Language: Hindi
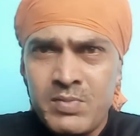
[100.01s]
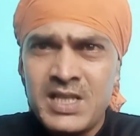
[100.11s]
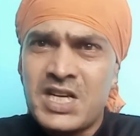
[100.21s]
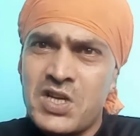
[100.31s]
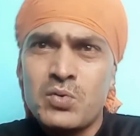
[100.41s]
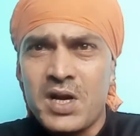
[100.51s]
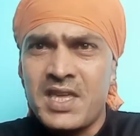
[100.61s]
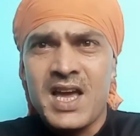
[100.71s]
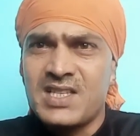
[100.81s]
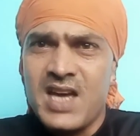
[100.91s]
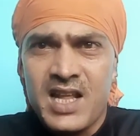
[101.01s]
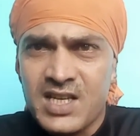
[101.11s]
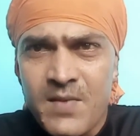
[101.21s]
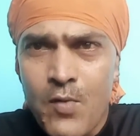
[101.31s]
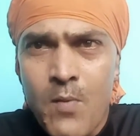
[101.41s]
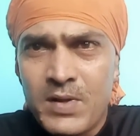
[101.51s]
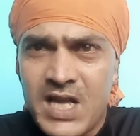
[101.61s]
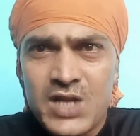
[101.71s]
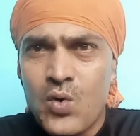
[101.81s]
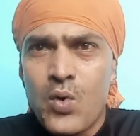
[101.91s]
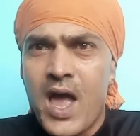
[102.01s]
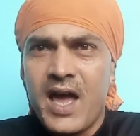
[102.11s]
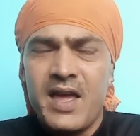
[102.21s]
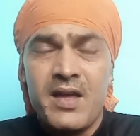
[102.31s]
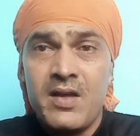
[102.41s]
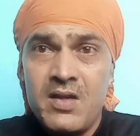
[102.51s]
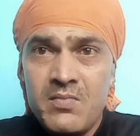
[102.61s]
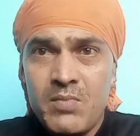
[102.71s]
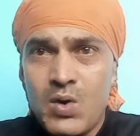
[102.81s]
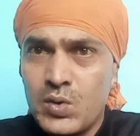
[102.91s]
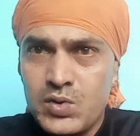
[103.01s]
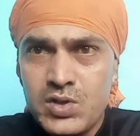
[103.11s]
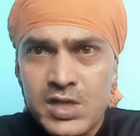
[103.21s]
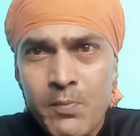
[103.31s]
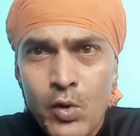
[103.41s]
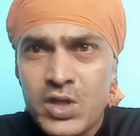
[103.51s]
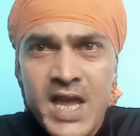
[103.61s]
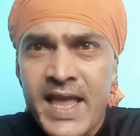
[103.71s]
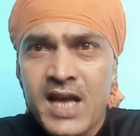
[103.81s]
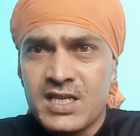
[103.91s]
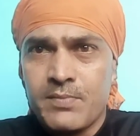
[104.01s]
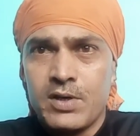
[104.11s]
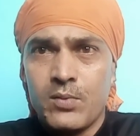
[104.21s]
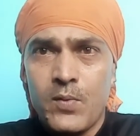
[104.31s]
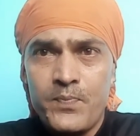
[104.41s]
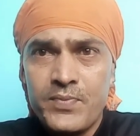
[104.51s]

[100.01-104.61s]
इधर से उधर किया जा रहा था सबको पता जो गया है बहुत सबको देखा सबने वो